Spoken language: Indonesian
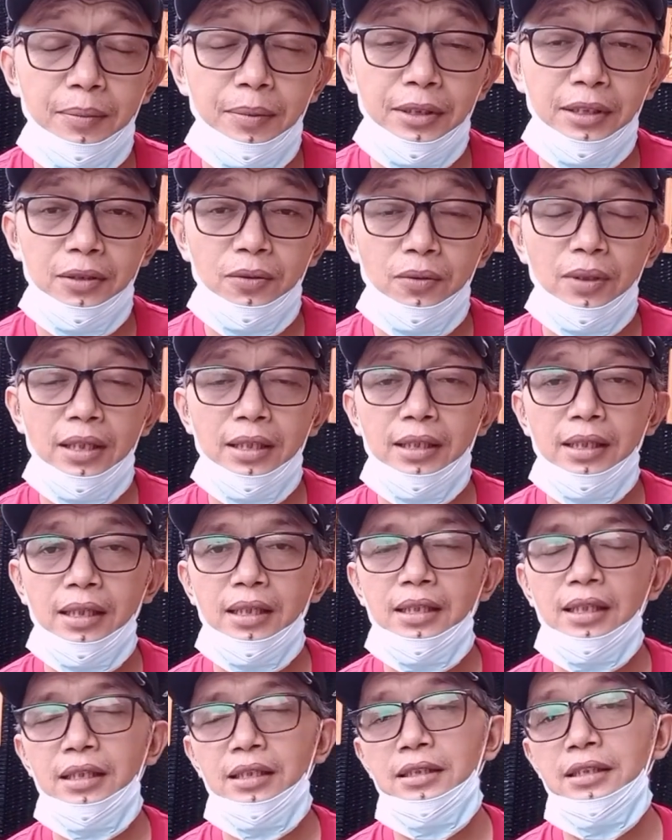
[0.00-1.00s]
seperti itu
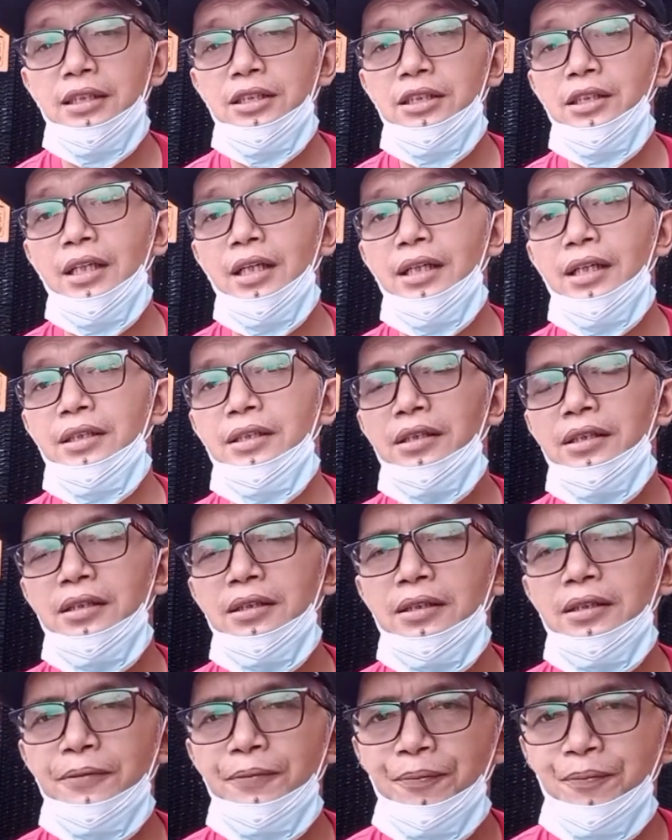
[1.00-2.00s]
kadang-kadang di share
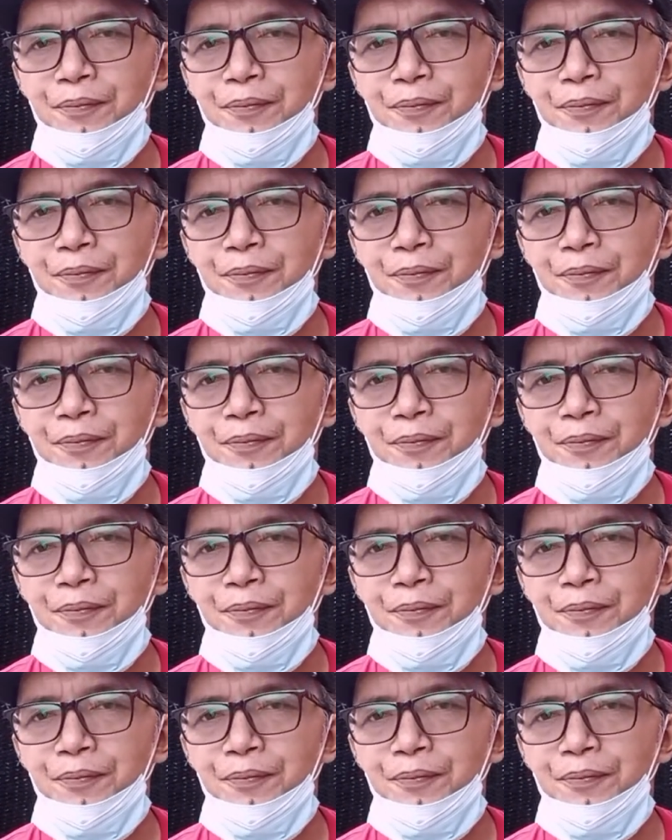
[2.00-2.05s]
di